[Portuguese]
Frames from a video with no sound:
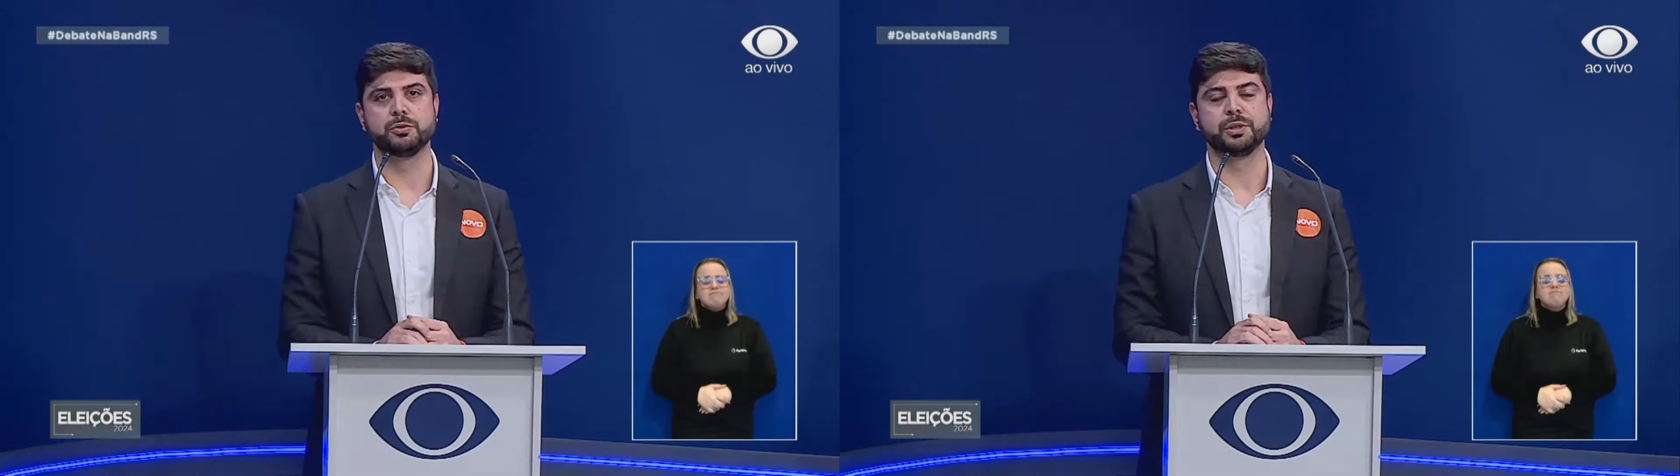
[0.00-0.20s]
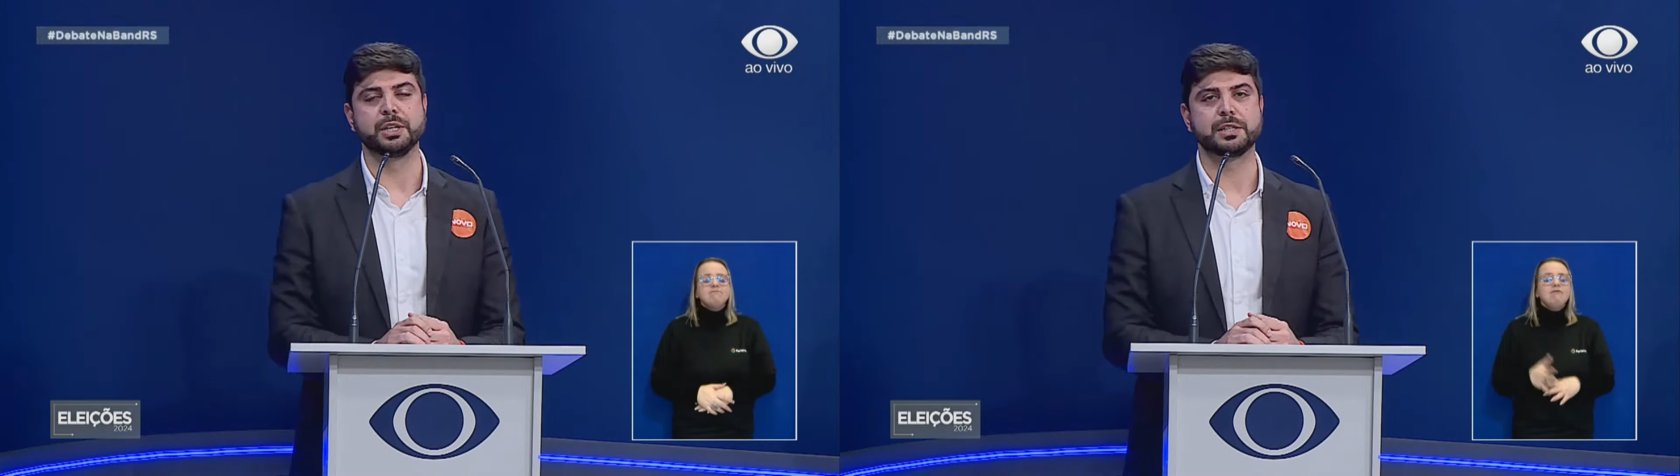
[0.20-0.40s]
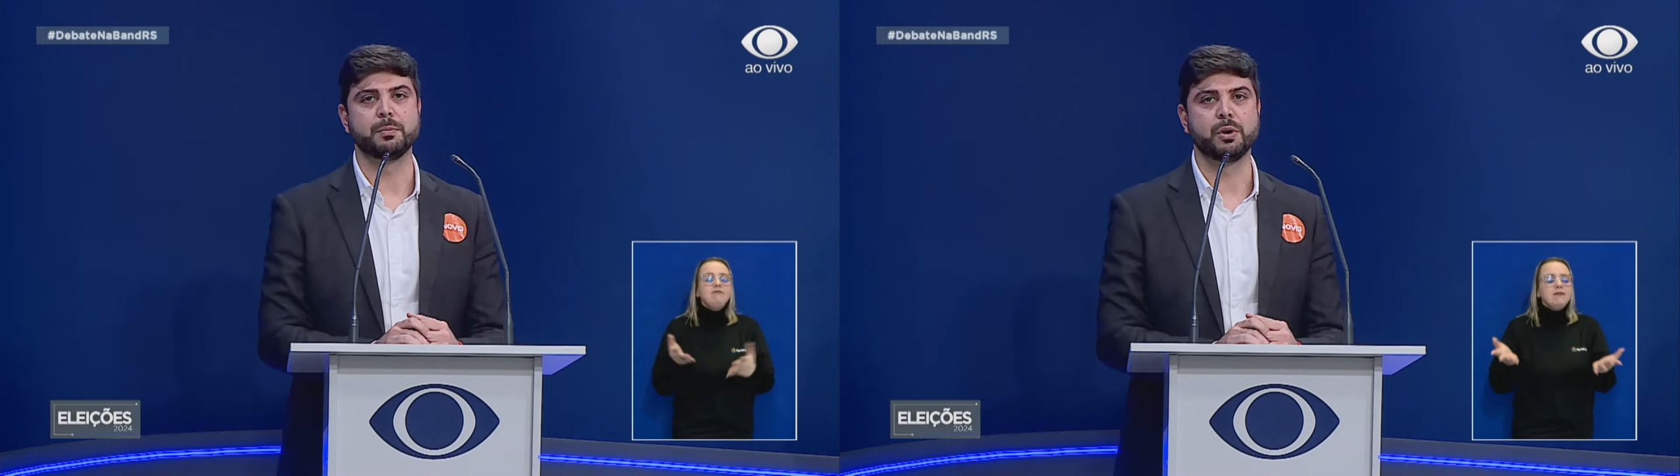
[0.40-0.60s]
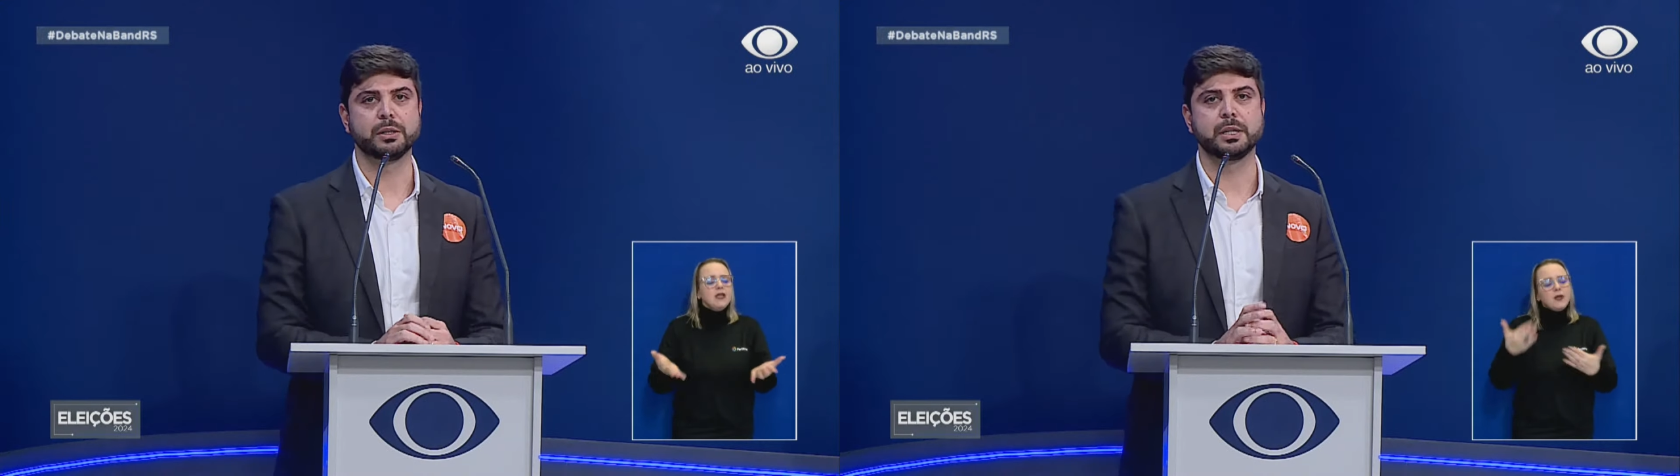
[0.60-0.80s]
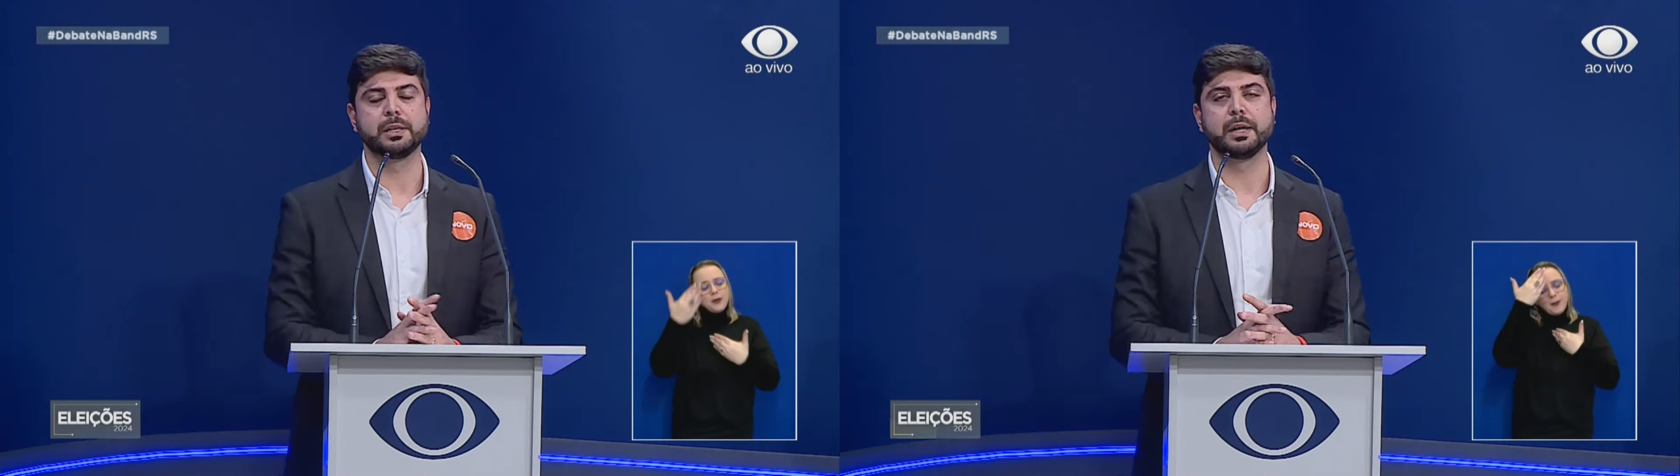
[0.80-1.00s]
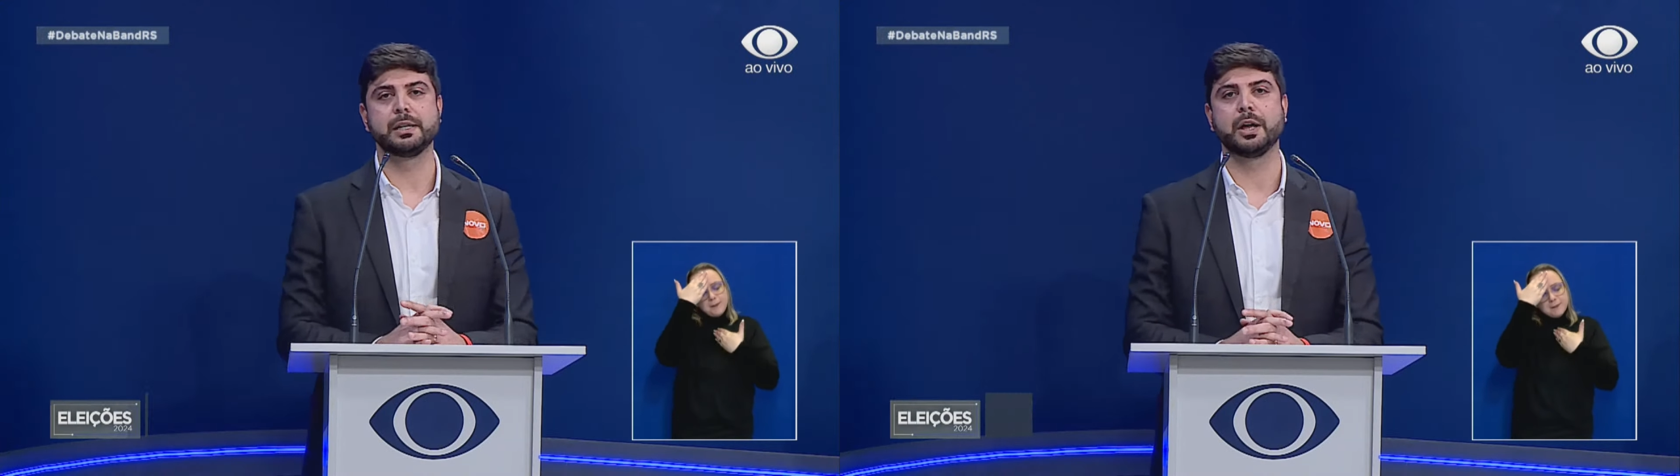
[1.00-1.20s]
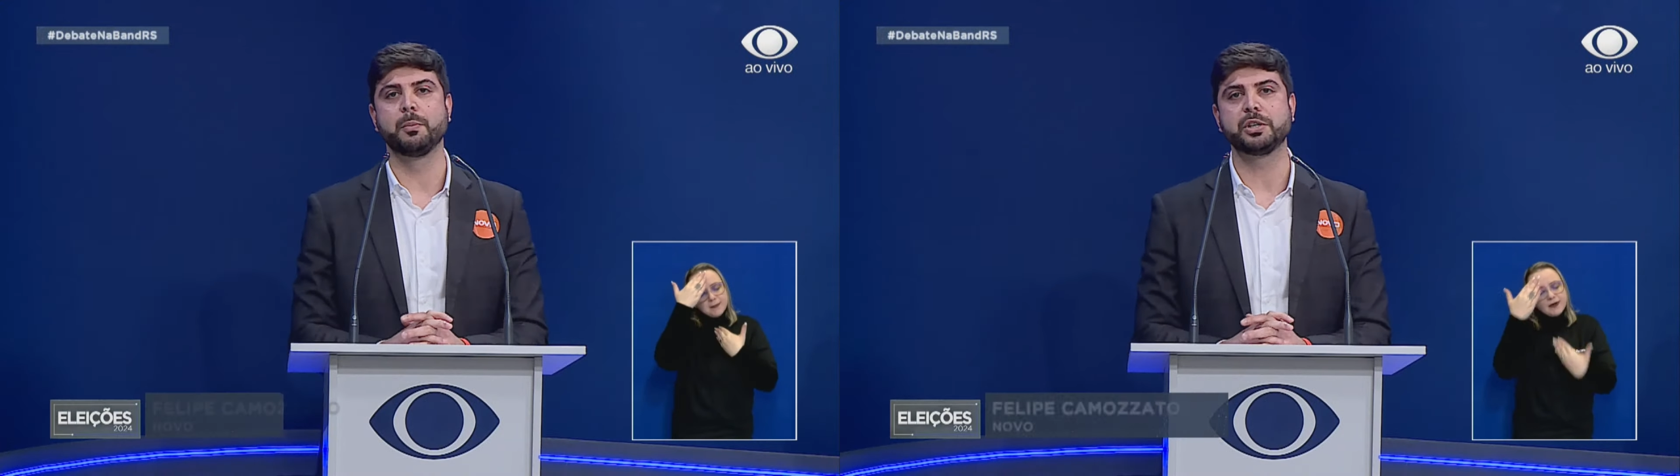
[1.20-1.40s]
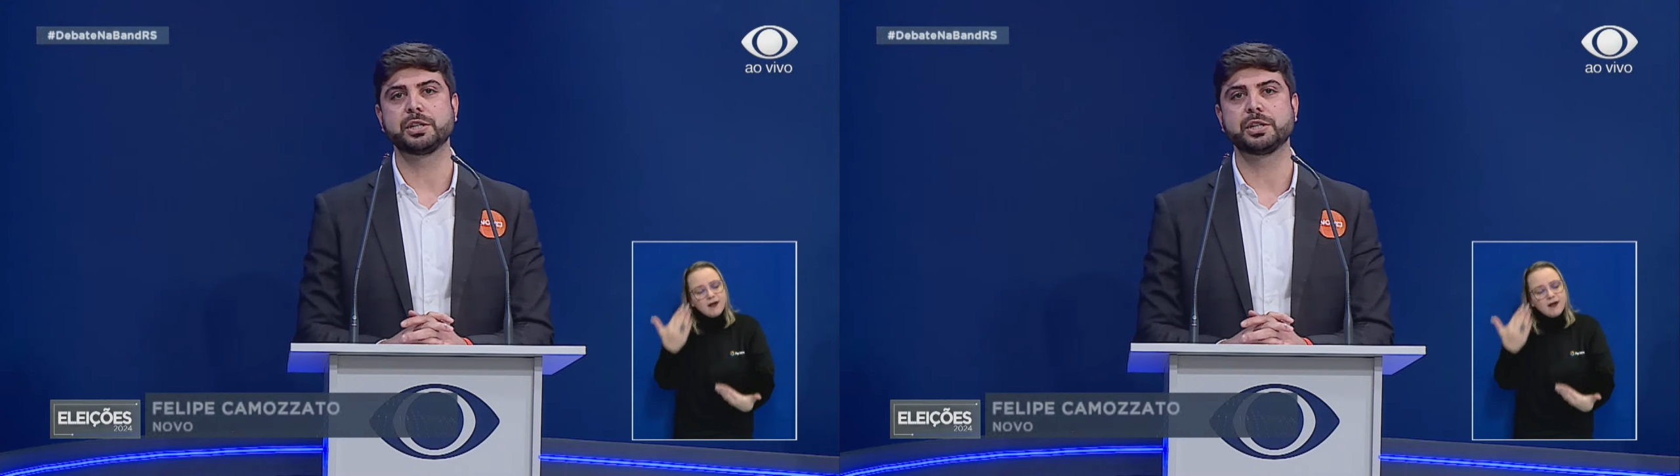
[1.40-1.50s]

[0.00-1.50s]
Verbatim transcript: jornalista Mota, né? E realmente